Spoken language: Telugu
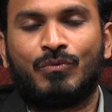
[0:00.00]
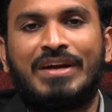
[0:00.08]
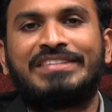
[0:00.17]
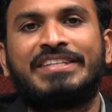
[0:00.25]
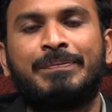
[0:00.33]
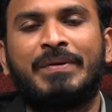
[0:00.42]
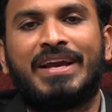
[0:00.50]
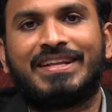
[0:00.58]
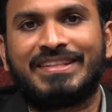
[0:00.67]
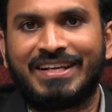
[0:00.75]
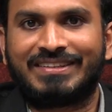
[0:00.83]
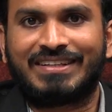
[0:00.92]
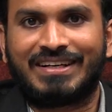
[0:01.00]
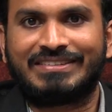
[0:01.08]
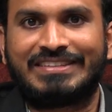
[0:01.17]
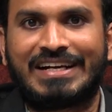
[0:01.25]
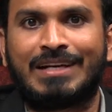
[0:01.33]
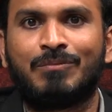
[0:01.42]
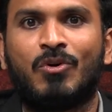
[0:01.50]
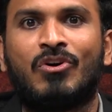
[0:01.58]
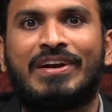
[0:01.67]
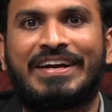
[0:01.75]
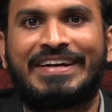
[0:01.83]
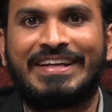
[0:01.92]
వైసీపీ అధినేత
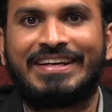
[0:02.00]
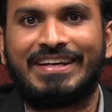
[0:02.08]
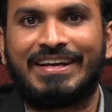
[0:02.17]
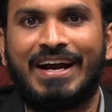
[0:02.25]
జగన్మోహన్ రెడ్డి